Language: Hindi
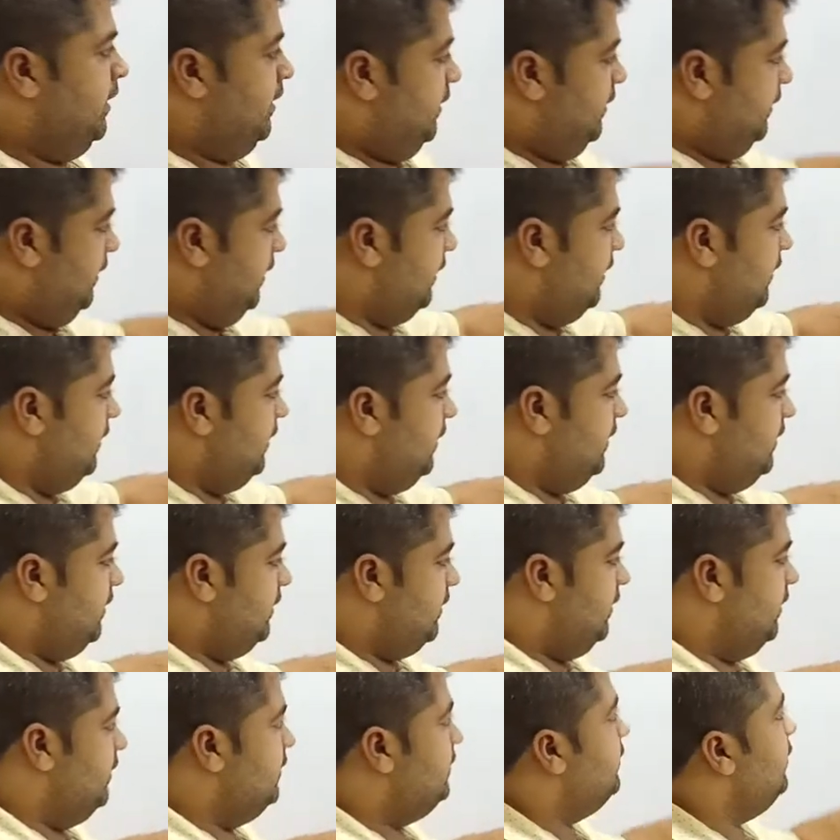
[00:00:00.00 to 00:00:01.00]
देखिए ये
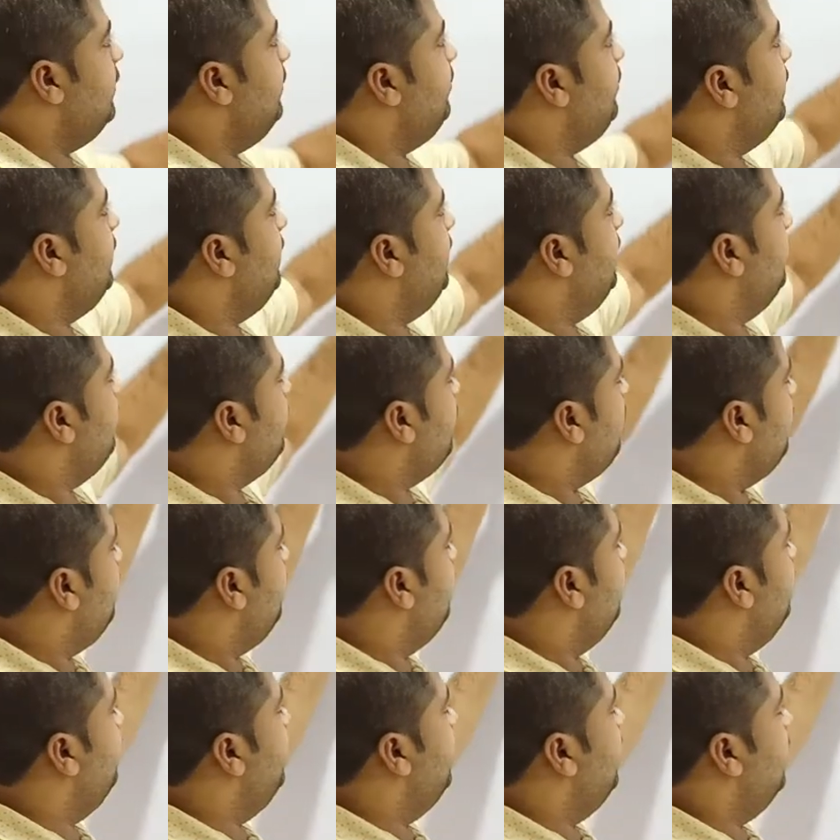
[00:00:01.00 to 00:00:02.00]
कंसेप्ट ये
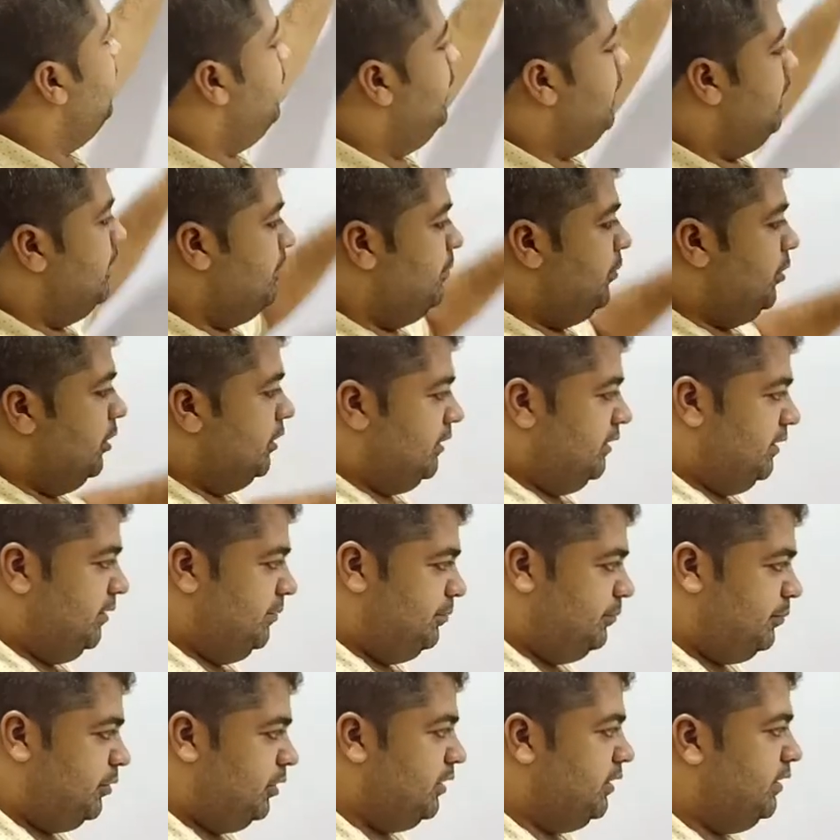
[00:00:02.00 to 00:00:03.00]
प्रॉब्लम में हम एक बहुत ही
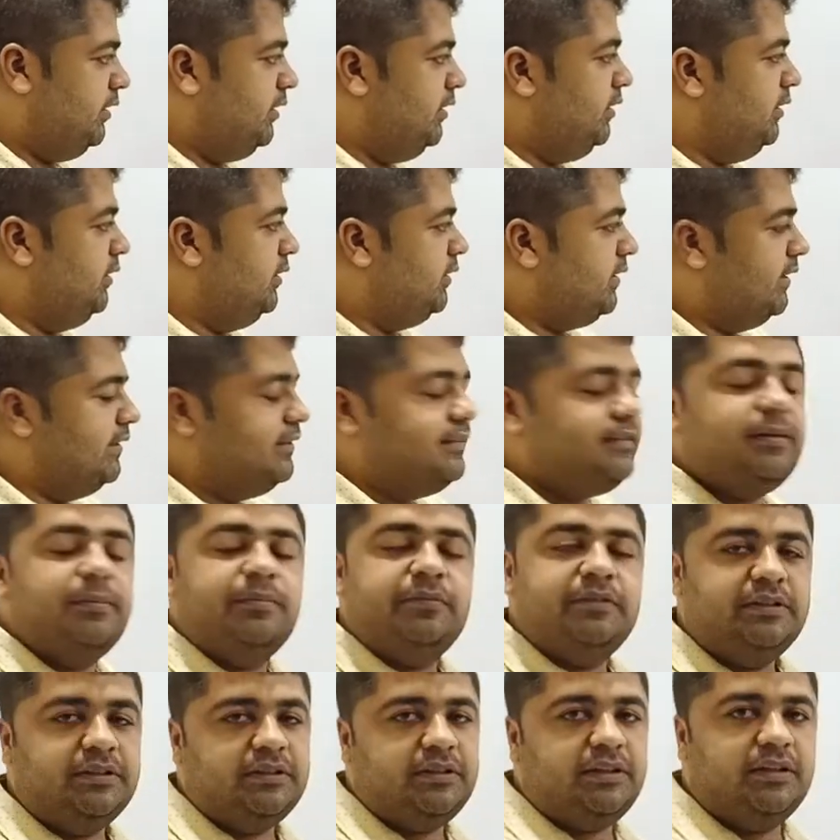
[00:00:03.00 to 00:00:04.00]
इंपॉर्टेंट कंसेप्ट
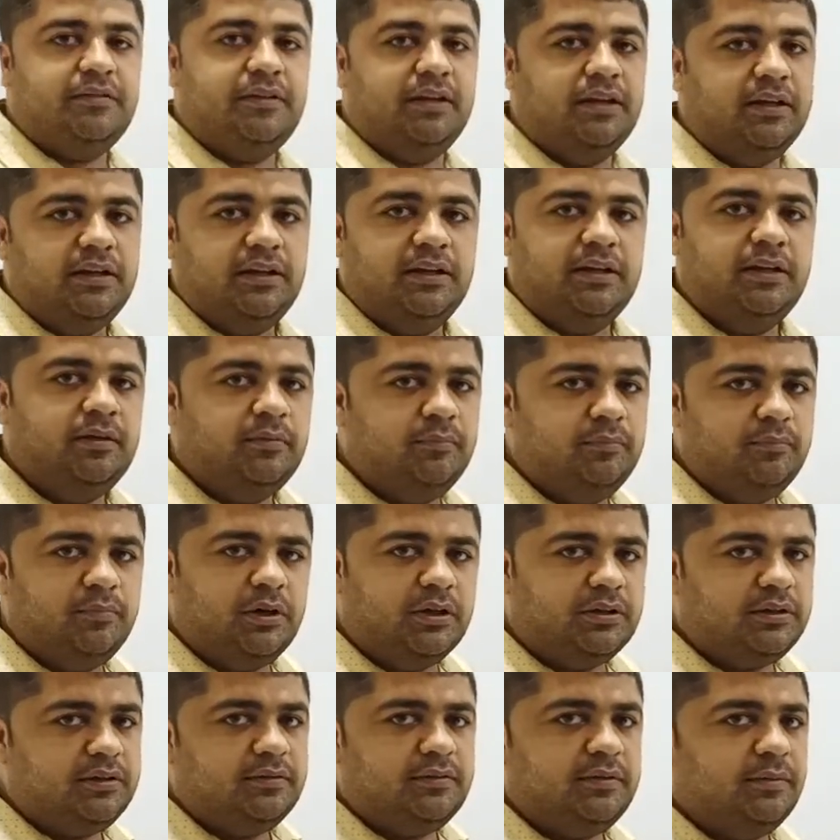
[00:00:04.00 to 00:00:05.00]
सीखने वाले हैं
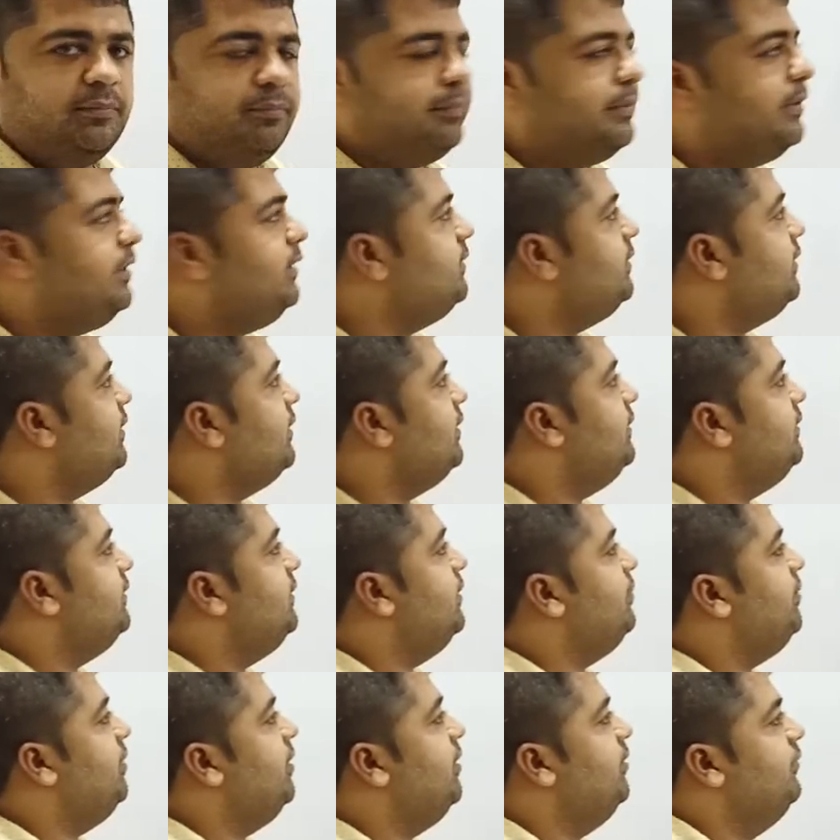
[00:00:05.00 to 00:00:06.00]
बहुत ही सिंपल सा
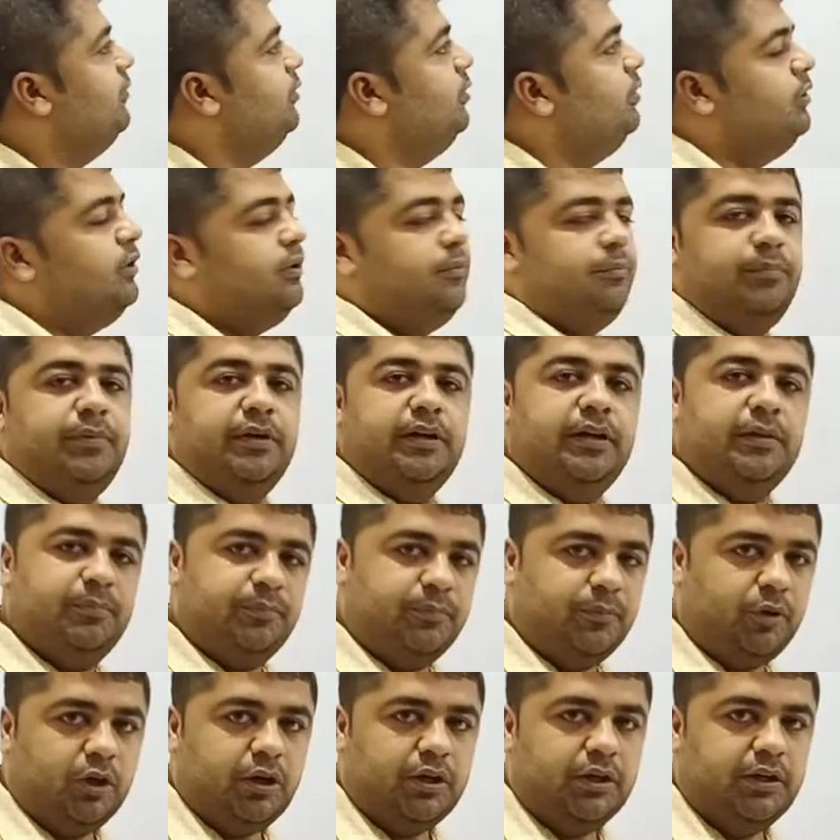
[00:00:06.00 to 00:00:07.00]
कंसेप्ट है वो बट
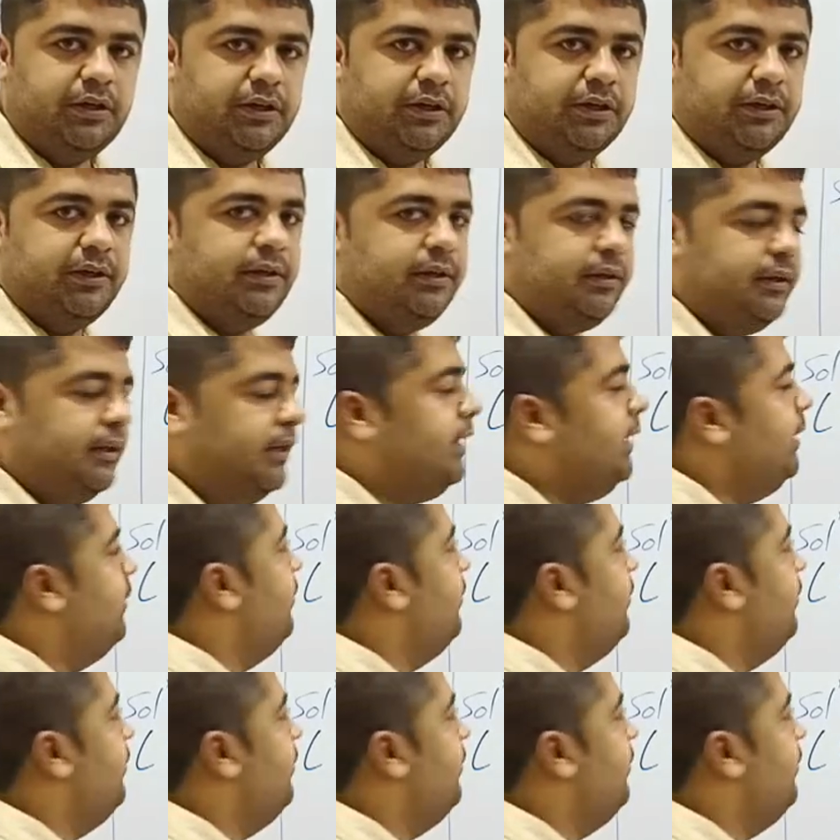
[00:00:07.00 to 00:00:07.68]
इम्पॉर्टेंट है ठीक है